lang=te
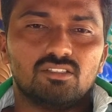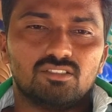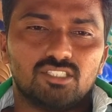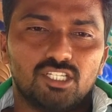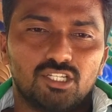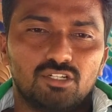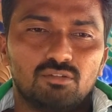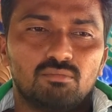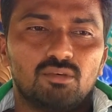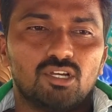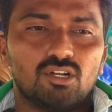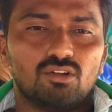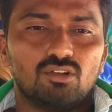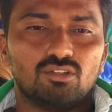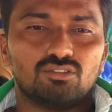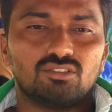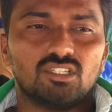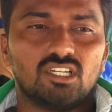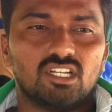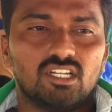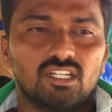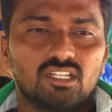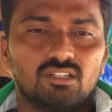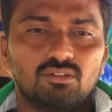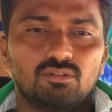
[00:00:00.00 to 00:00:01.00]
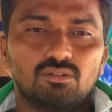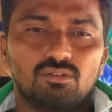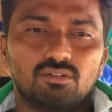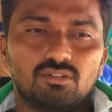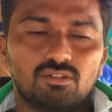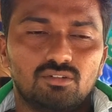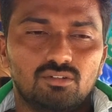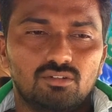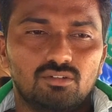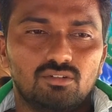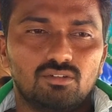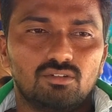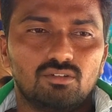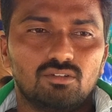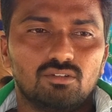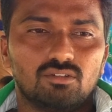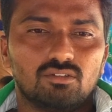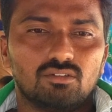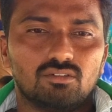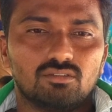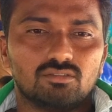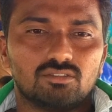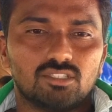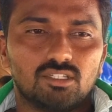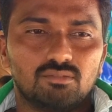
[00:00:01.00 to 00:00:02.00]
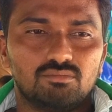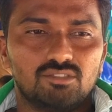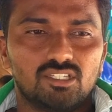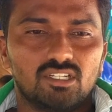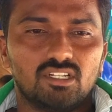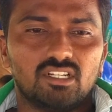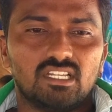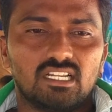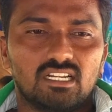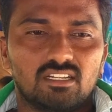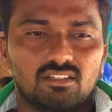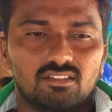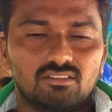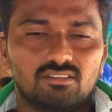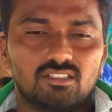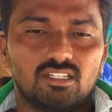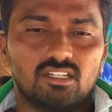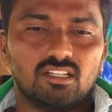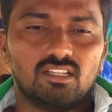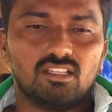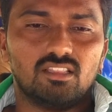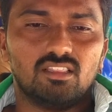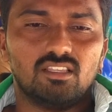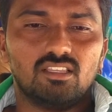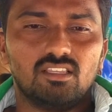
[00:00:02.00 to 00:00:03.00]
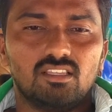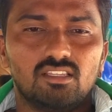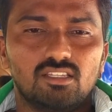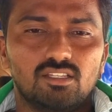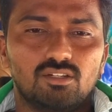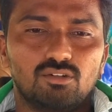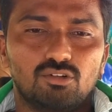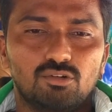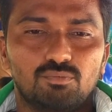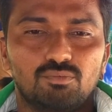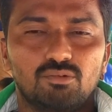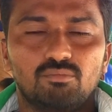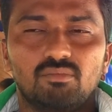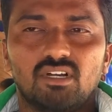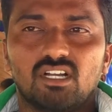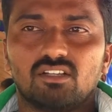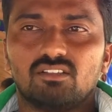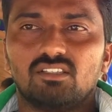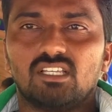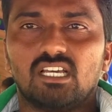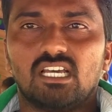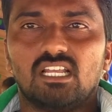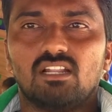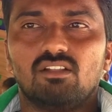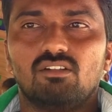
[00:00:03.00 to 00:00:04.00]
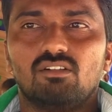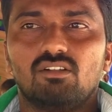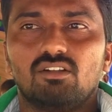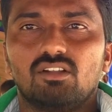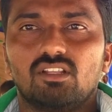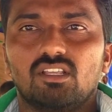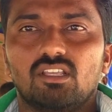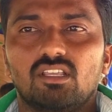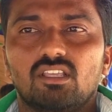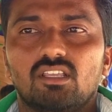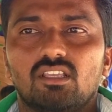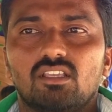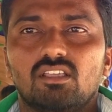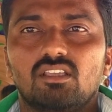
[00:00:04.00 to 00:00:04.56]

జైలు భరోసా అని గుంటూరు సబ్ జైలుకి వెళ్ళడం జరిగింది ఈలోపు మాకు దారిలోనే